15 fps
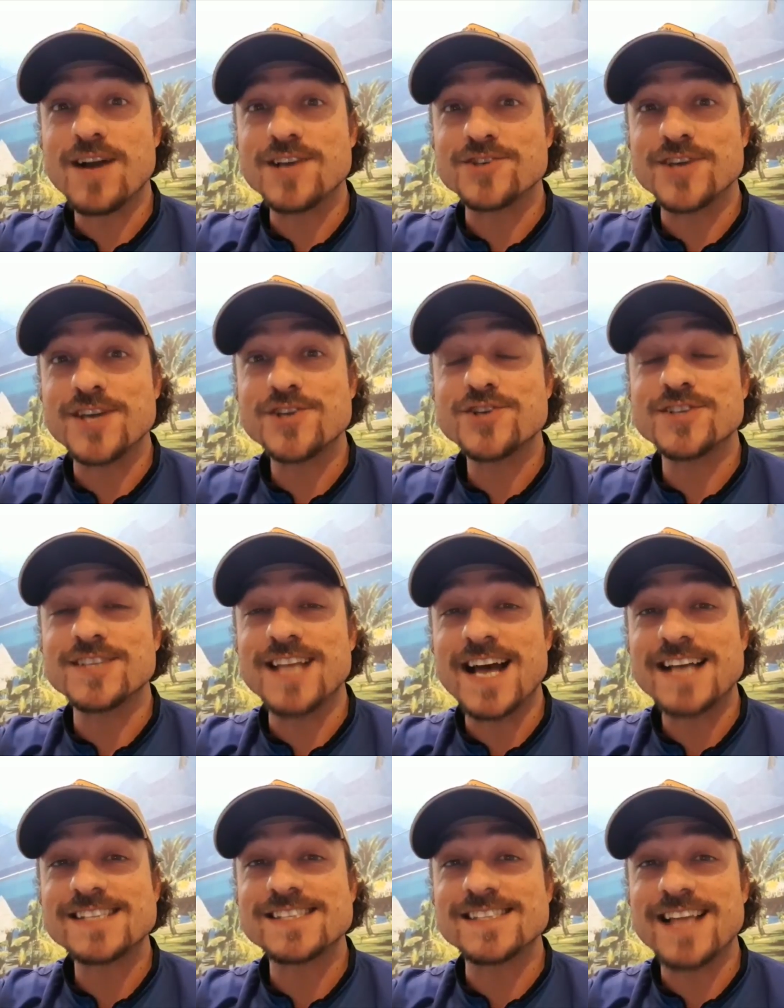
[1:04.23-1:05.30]
com a gente
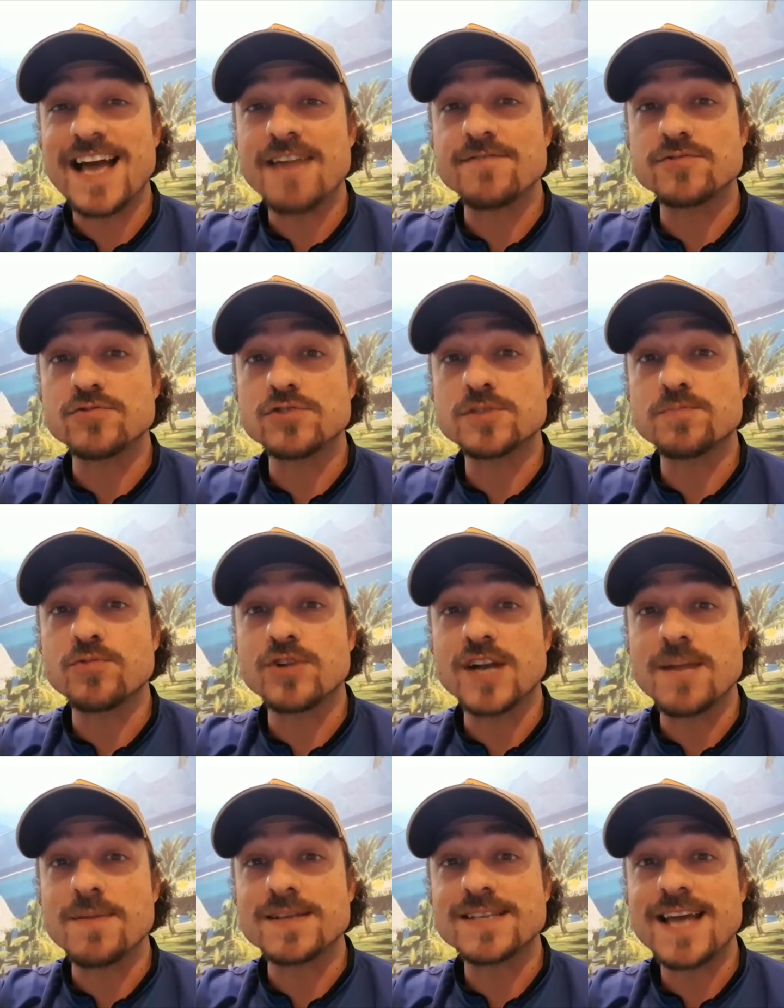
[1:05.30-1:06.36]
das lives dos
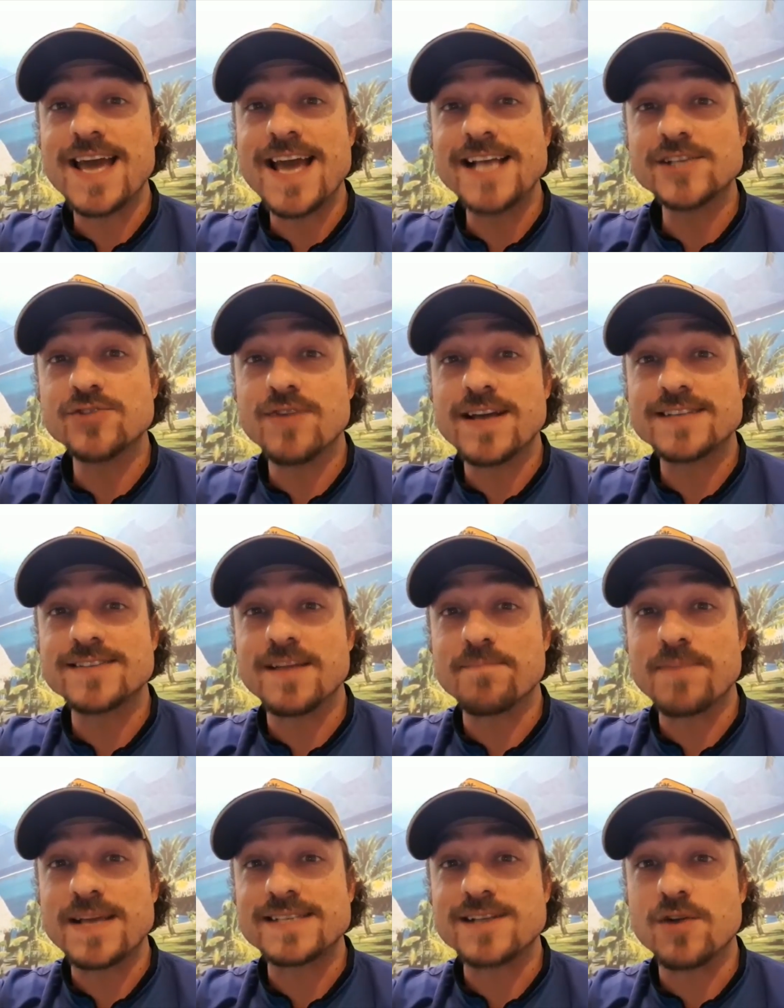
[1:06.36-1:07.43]
programas SOS da
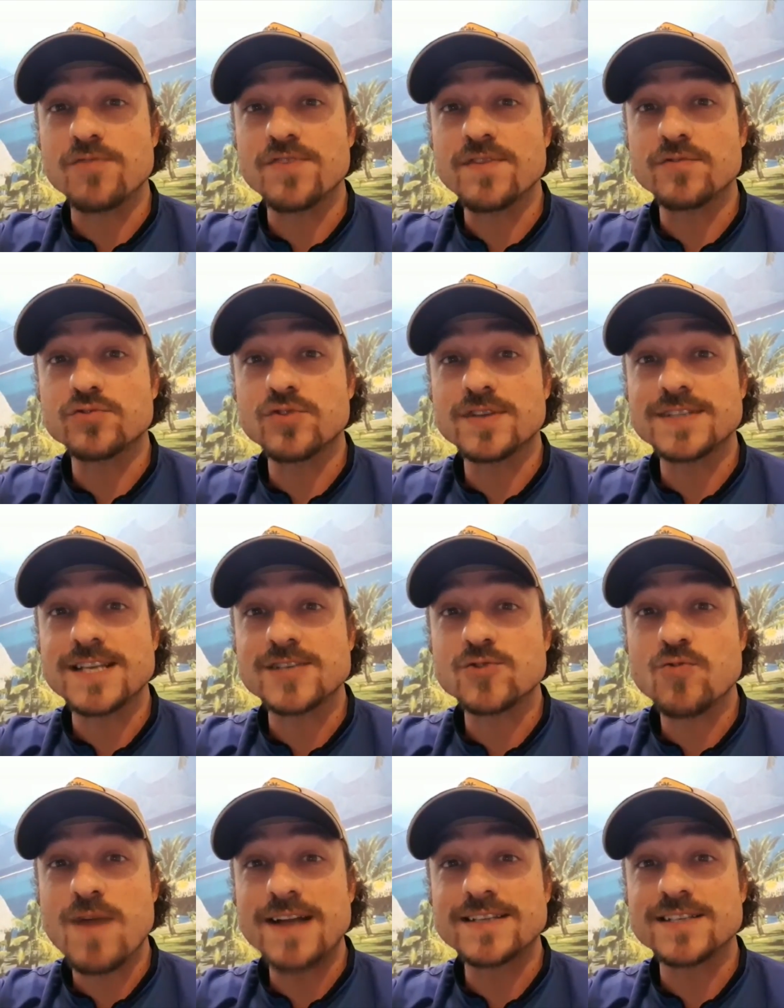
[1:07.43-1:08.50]
Pesca ao vivo todas as
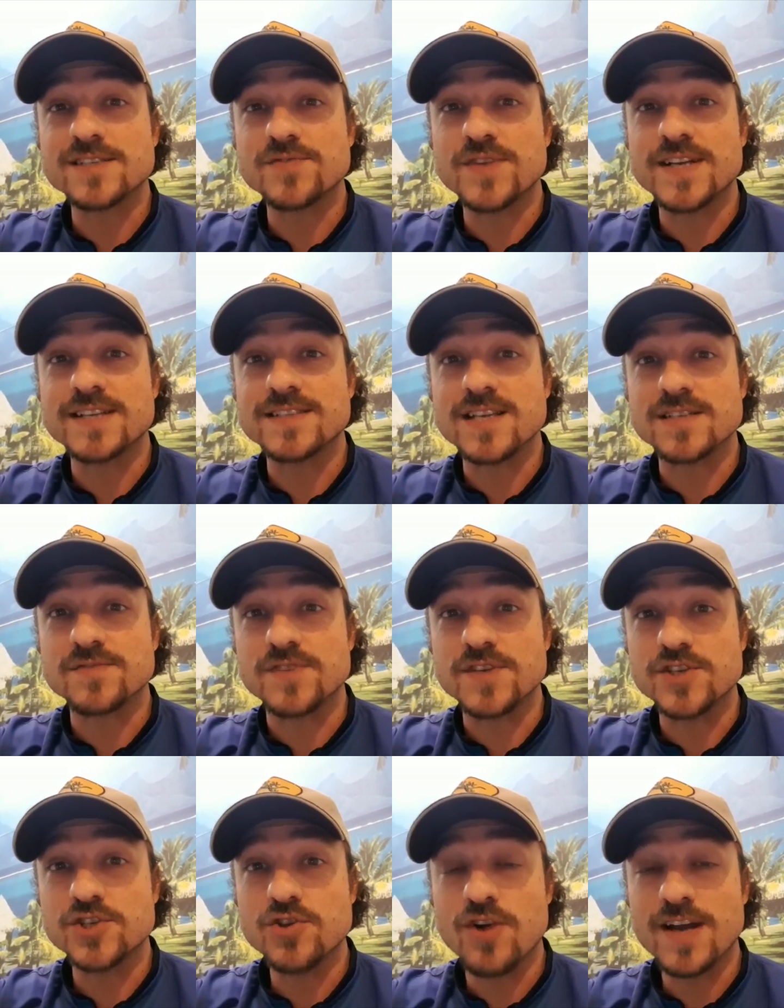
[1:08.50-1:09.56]
quartas-feiras às
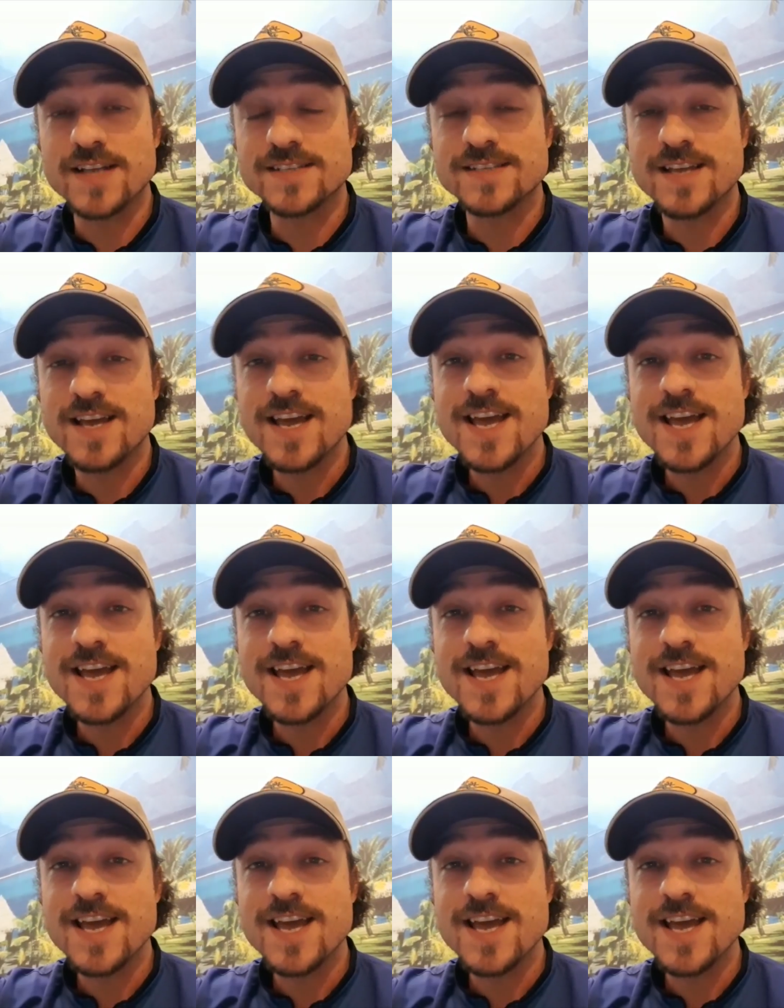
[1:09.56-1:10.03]
20 horas